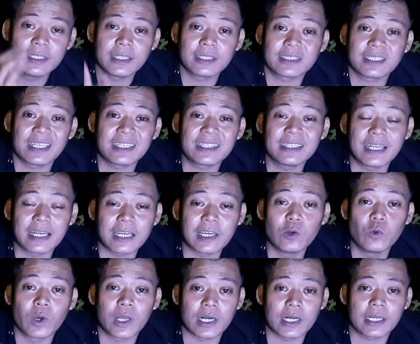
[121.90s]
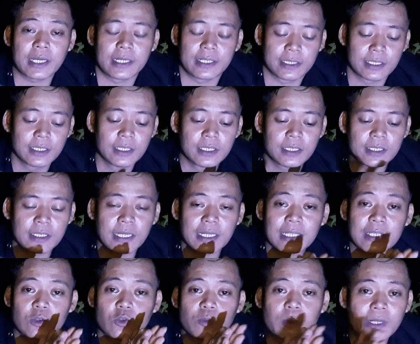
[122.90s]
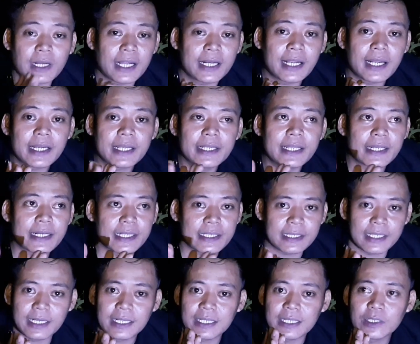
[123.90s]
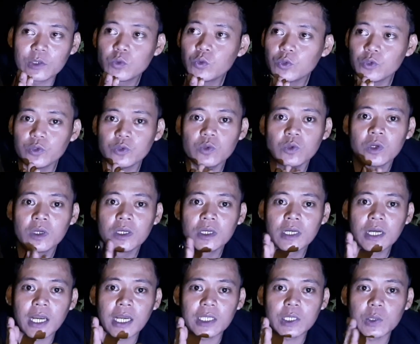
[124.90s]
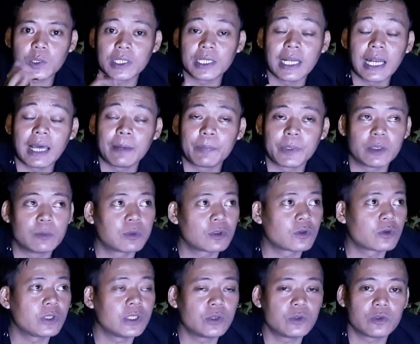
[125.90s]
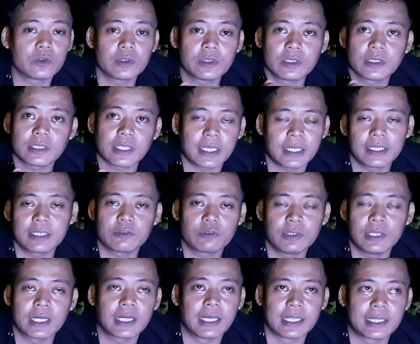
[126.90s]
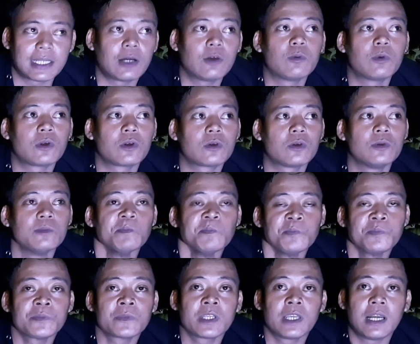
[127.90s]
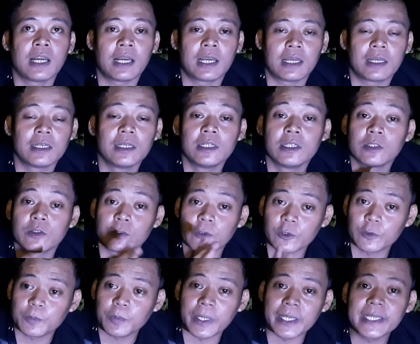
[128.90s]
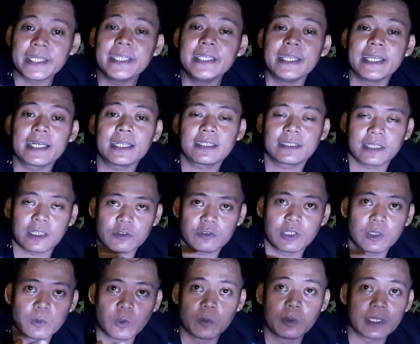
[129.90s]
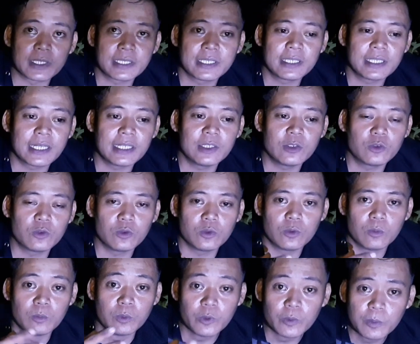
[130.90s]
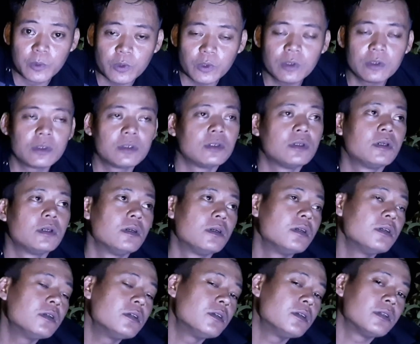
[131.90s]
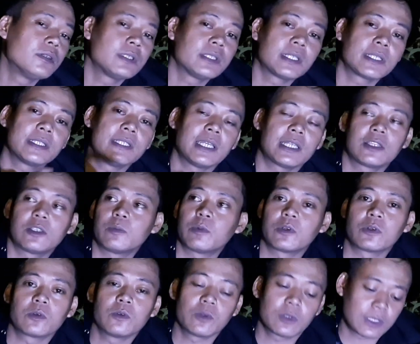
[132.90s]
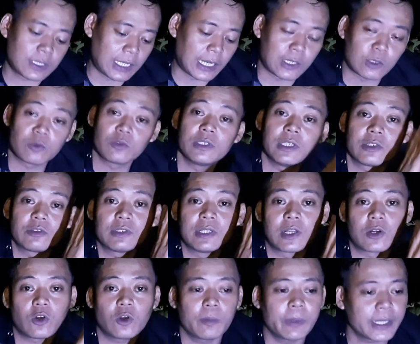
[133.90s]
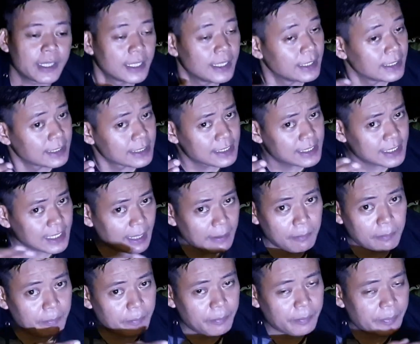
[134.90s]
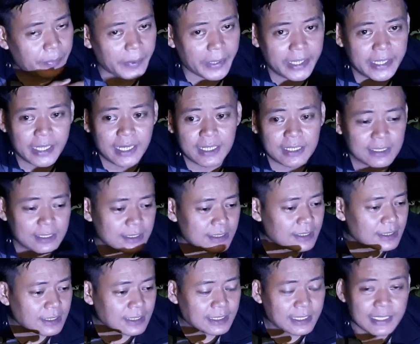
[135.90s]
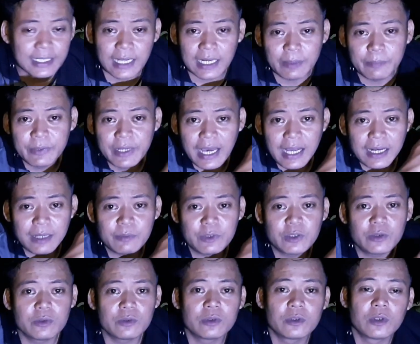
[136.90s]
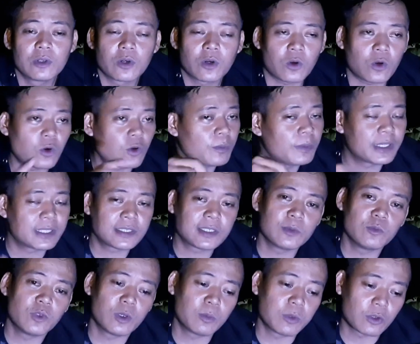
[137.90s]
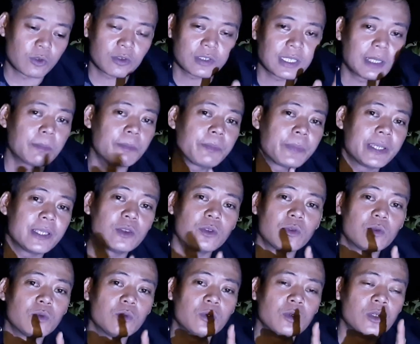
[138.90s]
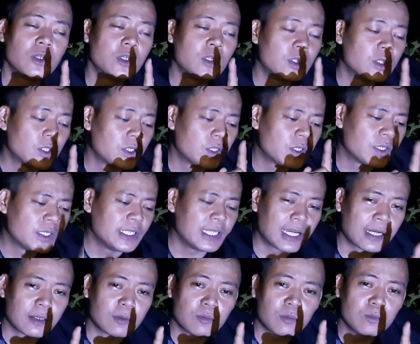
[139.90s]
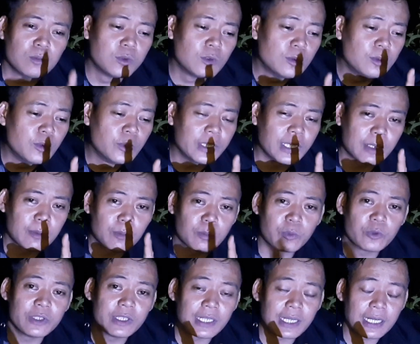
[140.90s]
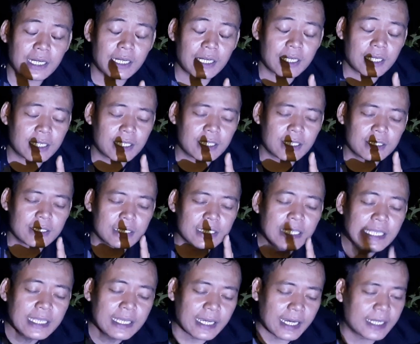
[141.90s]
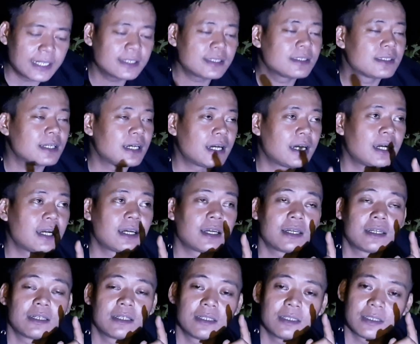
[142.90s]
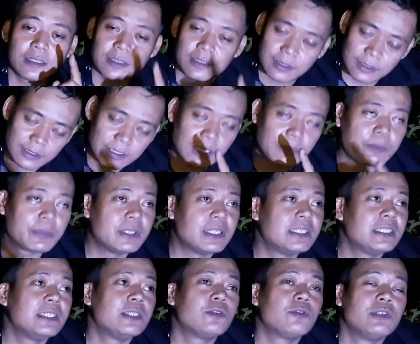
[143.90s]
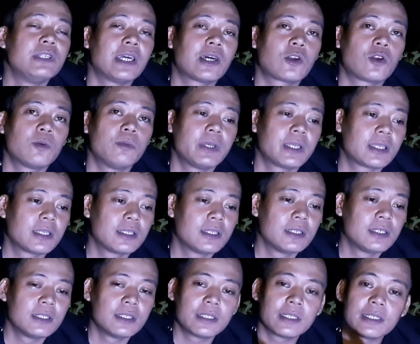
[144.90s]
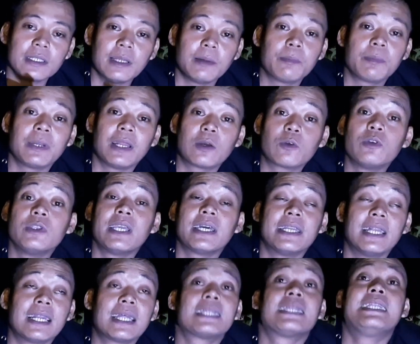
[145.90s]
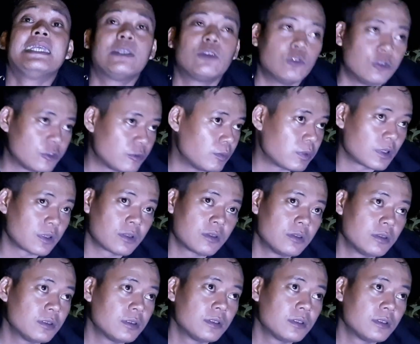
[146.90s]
yang saya tidak keluarkan dan itu berada di deretan ke ketujuh atau ke kedelapan broku itu saya yang sudah nggak tahu broku ah, terus paginya saya sudah mau bersihkan itu bubu oh ternyata broku karungnya sudah robek sampai yang ke dalam-dalam itu robek semua broku sampai itu yang bubu yang punya ikan ah, sampai di situ dia robek dan pelakunya adalah tikus broku